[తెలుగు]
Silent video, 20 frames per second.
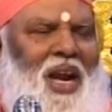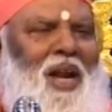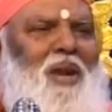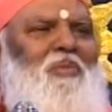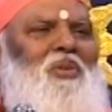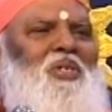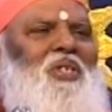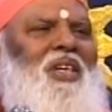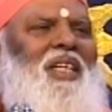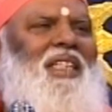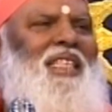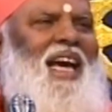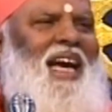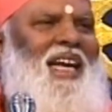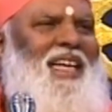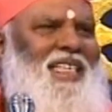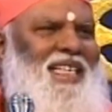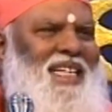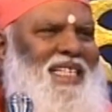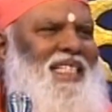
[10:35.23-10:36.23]
కళ్ళు మూసుకొని
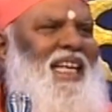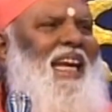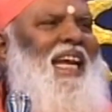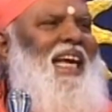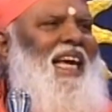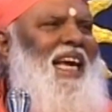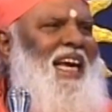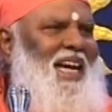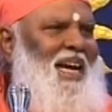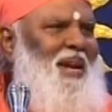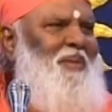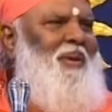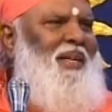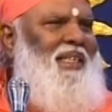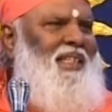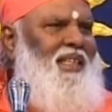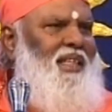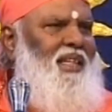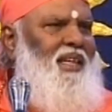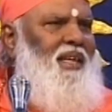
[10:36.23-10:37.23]
ధ్యానం చేస్తే నీకేం
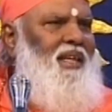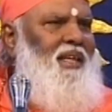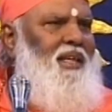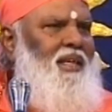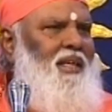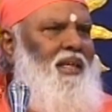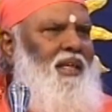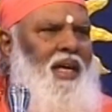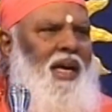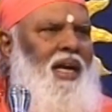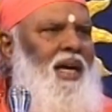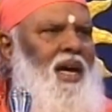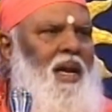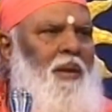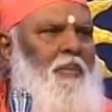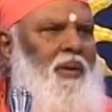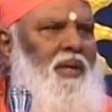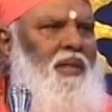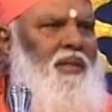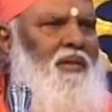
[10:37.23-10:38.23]
కనపడుతుంది ఏం
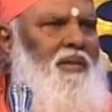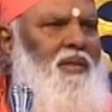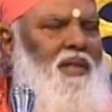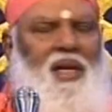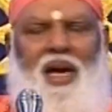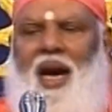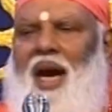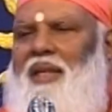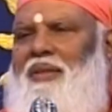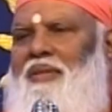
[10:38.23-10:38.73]
కనపడదు